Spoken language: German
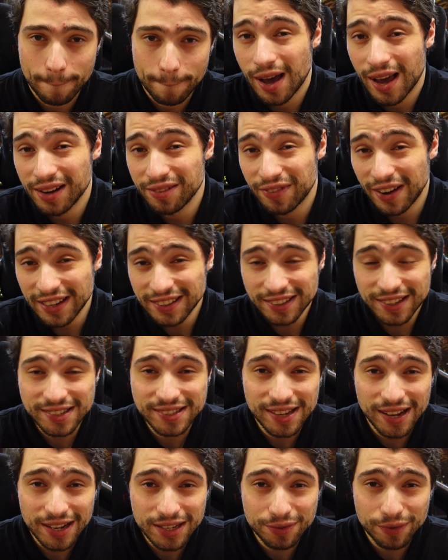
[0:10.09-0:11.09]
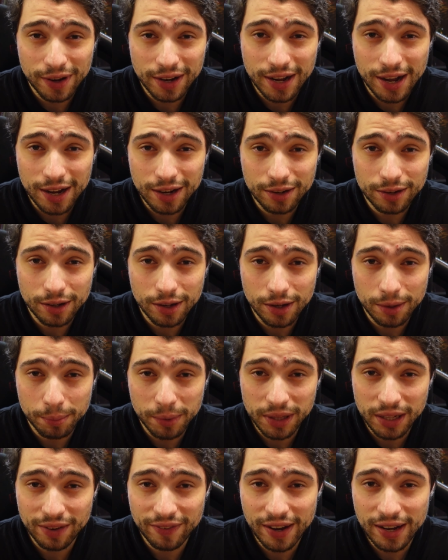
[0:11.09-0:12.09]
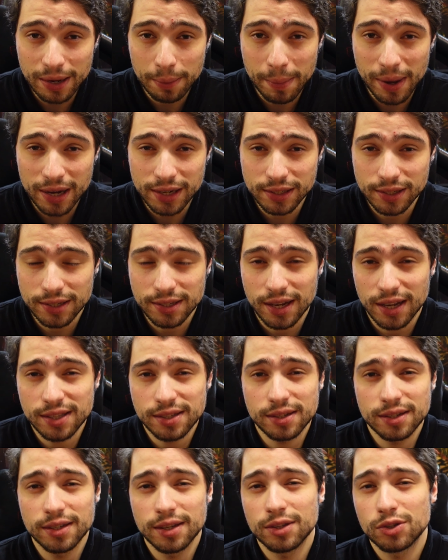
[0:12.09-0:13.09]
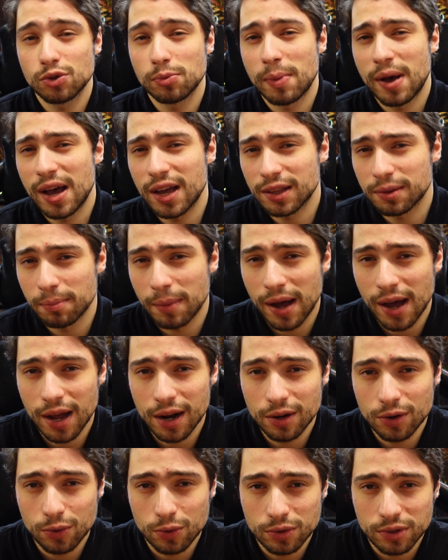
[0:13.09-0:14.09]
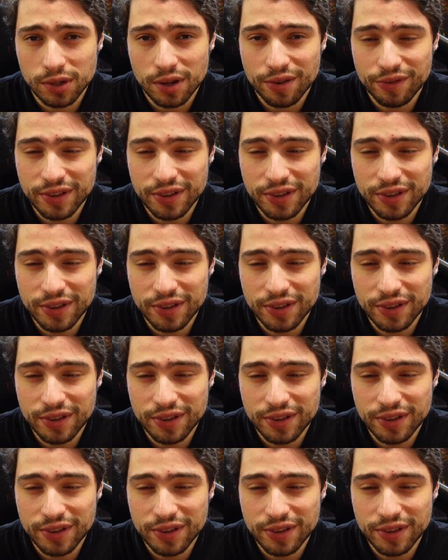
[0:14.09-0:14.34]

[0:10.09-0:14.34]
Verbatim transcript: Ein weiteres Jahr ist vergangen, mittlerweile mache ich das Ganze hier zum achten Mal und